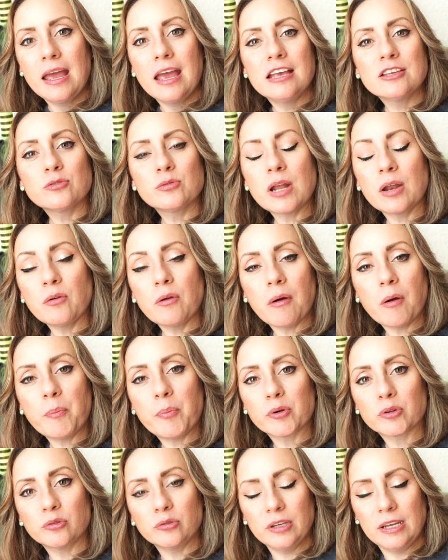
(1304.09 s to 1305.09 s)
es una nueva
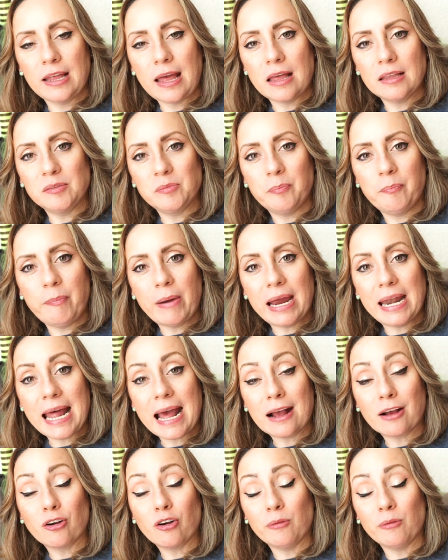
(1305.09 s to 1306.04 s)
oportunidad para